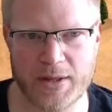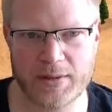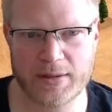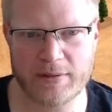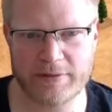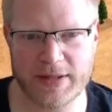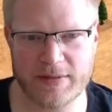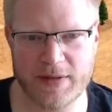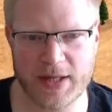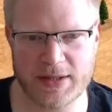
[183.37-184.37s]
Den Fight,
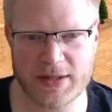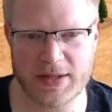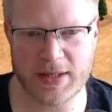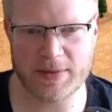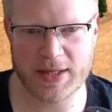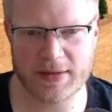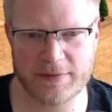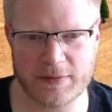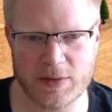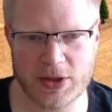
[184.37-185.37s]
der will er eigentlich nicht nehmen. Da hat er
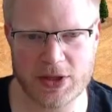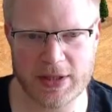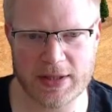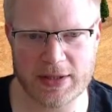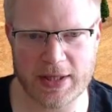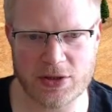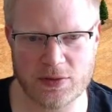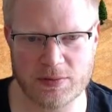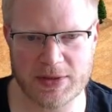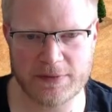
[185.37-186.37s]
von der Bildschirm dann eigentlich
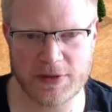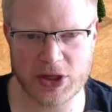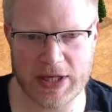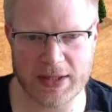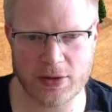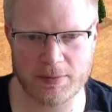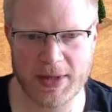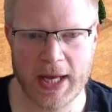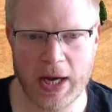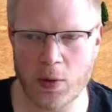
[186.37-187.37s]
schon ein bisschen viel Schaden genommen.
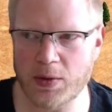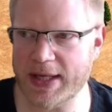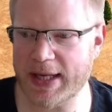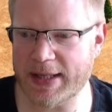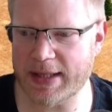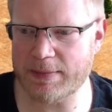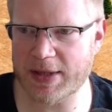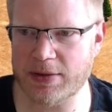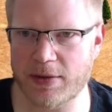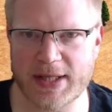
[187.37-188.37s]
Oh, den kann er nehmen.
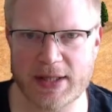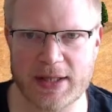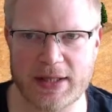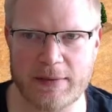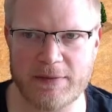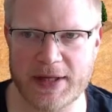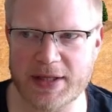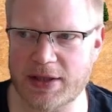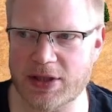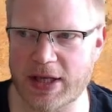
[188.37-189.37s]
Natürlich kann er ihn nehmen, weil
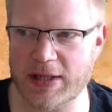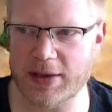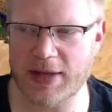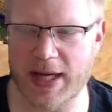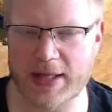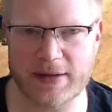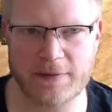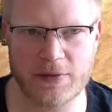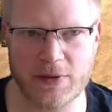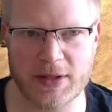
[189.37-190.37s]
Treach halt ja noch gar nicht in
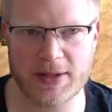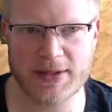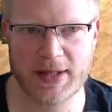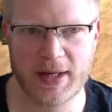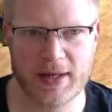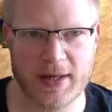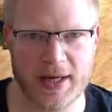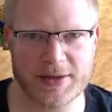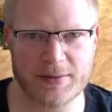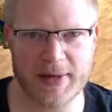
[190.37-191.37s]
Feudal ist.
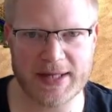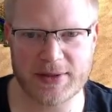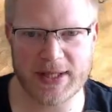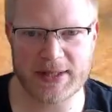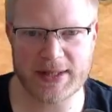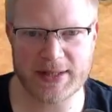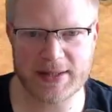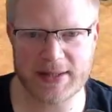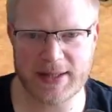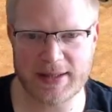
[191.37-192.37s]
Also Baso jetzt hier
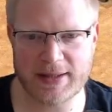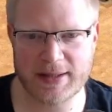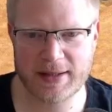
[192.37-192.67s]
tatsächlich...